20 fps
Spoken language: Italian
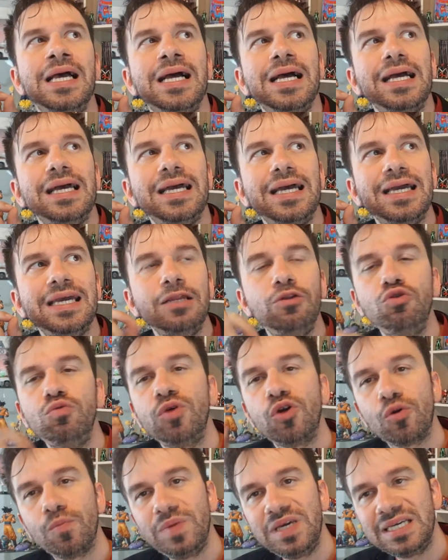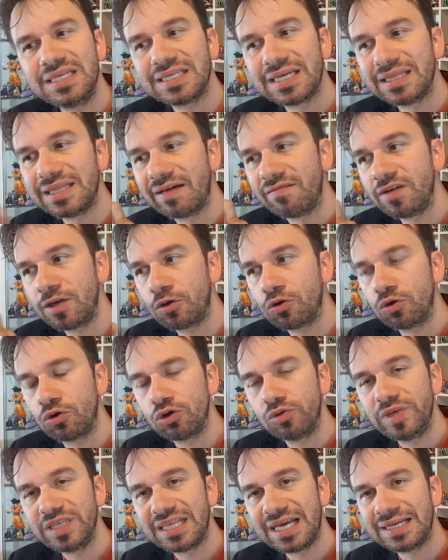eh, il numero bis andava in
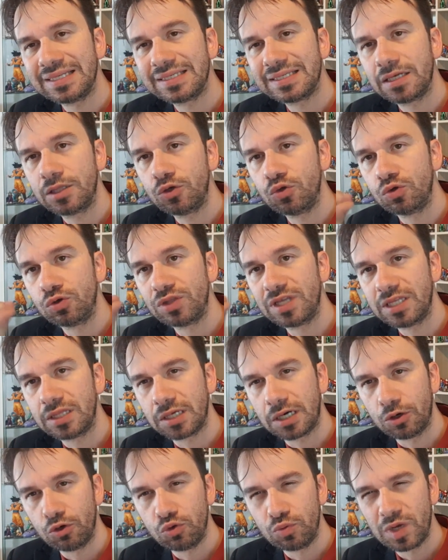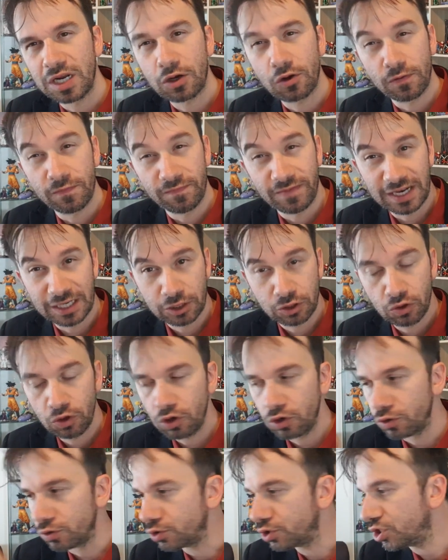concomitanza di uno dei tre numeri con Vasco
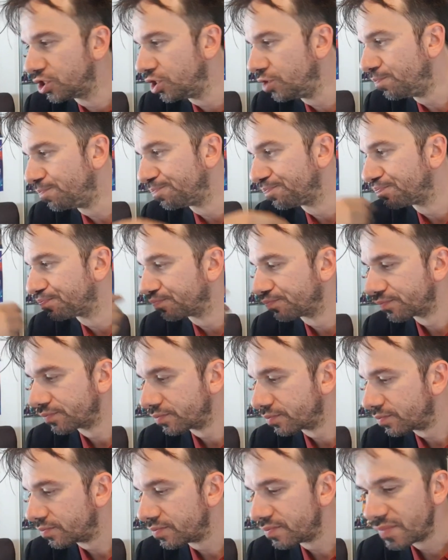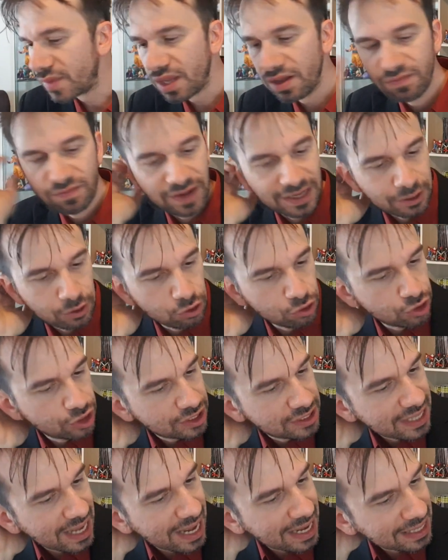Rossi Fatto
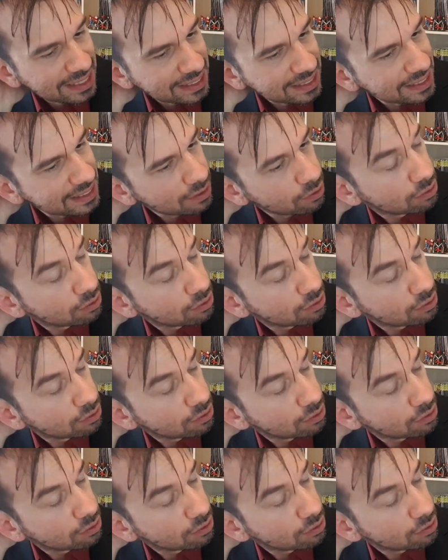sta che...